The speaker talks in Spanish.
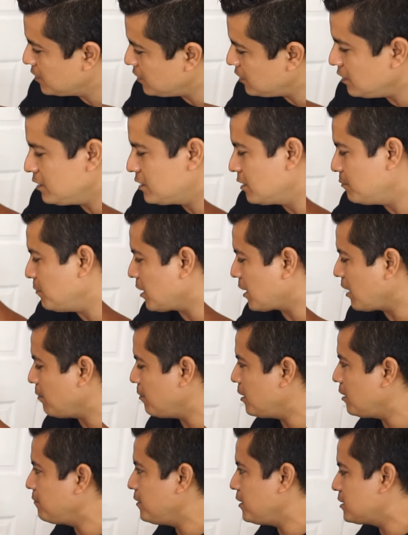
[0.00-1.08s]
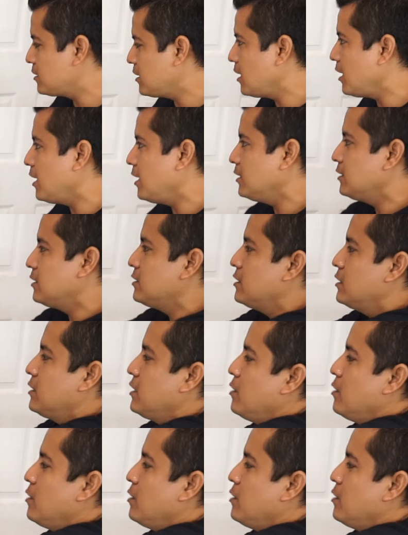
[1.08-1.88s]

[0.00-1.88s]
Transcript: y se me acabe la fiesta antes de